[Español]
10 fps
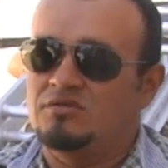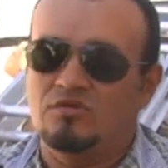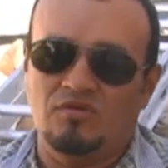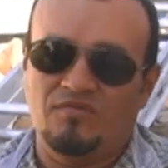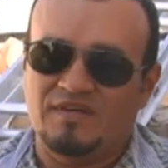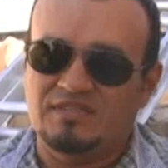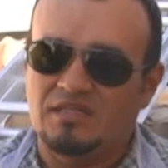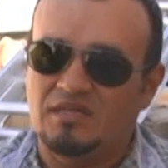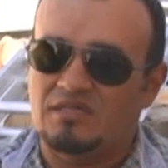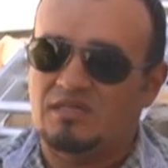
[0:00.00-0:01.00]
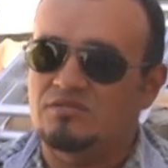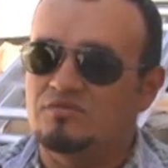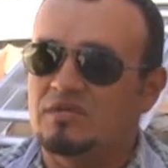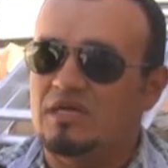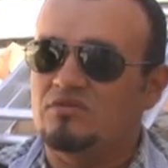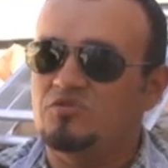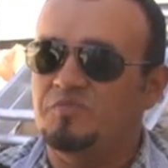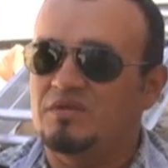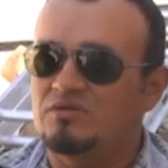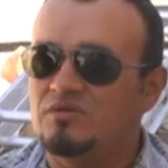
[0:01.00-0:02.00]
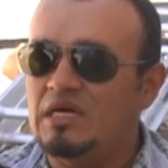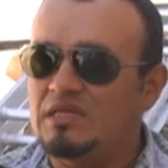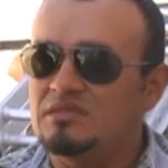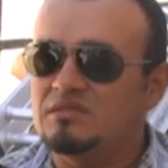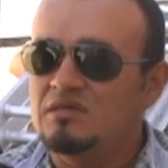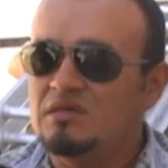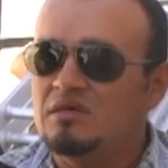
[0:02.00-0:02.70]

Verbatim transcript: solo nos facilita sus datos personales